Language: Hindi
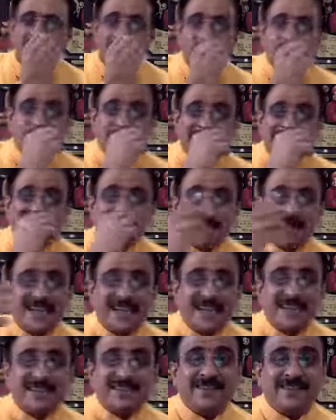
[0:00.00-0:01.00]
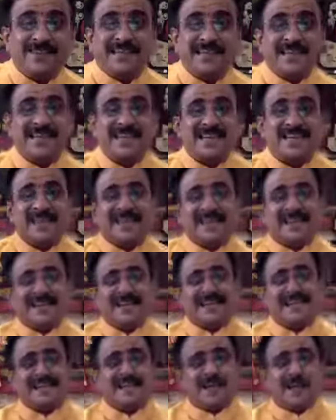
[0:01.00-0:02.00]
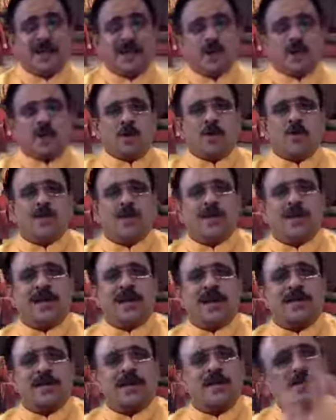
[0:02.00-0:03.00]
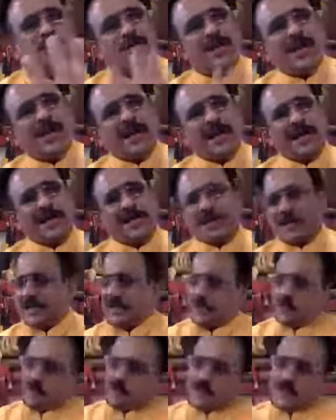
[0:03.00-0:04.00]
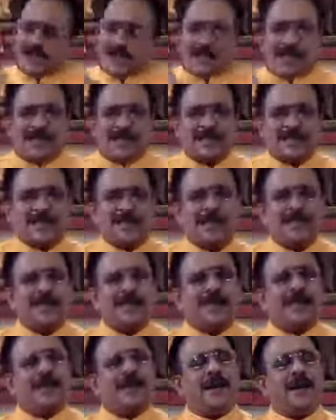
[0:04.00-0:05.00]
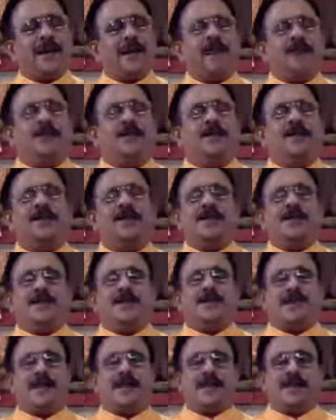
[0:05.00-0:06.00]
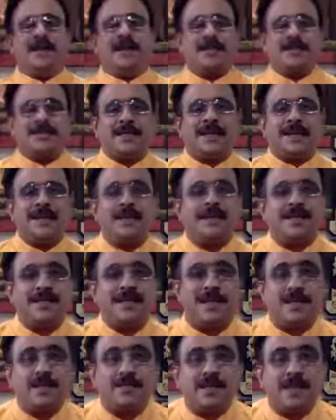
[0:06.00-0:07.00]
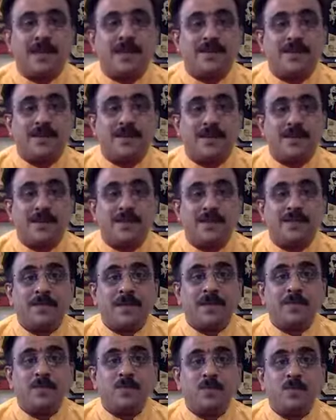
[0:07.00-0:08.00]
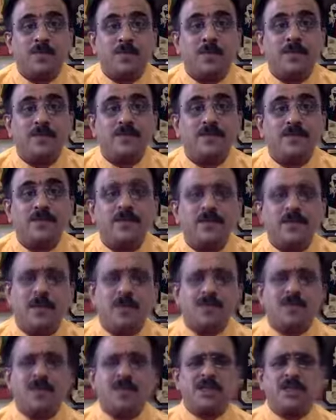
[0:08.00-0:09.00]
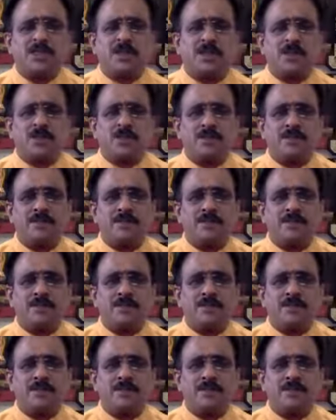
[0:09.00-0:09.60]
वो जैसे बताते वैसे साधना करते और उन्होंने कहा तेरे को निराकार ठीक है तू निराकार की साधना कर आंखें बंद करके निराकार की साधना की निर्विकल्प समाधि प्राप्त हो बहुत जल्दी प्राप्त हो